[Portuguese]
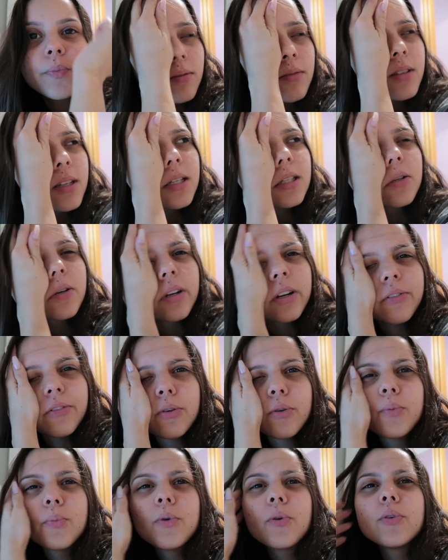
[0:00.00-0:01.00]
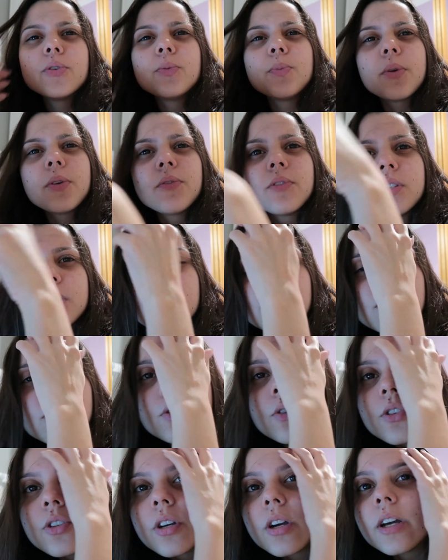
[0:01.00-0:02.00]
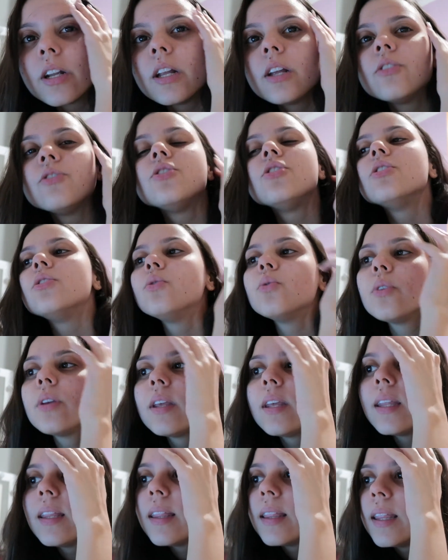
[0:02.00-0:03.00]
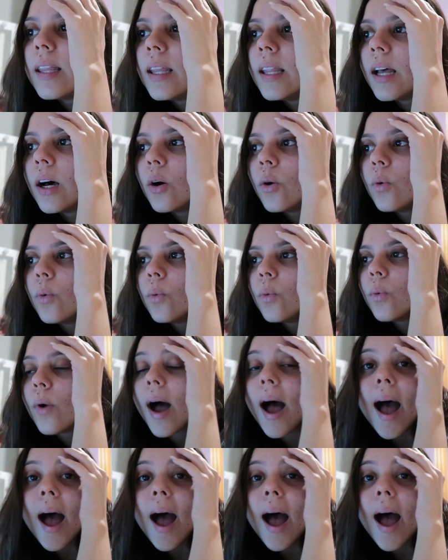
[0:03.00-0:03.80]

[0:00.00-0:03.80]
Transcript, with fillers: Não sei se eu gravei alguma coisa pra vocês hoje, acredito que não.